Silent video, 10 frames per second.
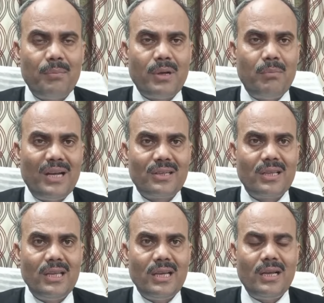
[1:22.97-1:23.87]
आपका
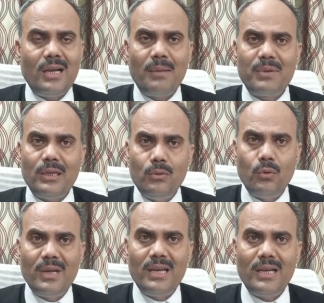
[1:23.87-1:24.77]
भाषण देना आपका
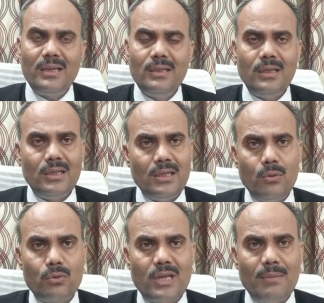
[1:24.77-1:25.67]
हीरो बनना ये
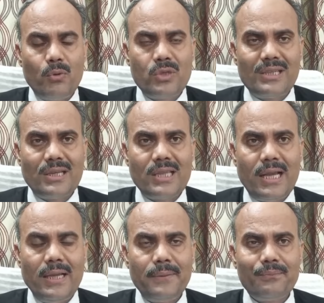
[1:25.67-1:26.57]
नुकसान पहुंचा
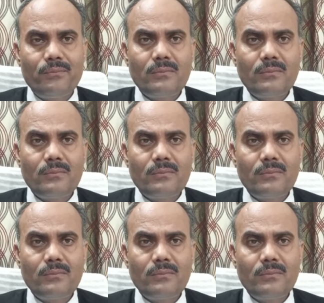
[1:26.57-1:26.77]
सकता है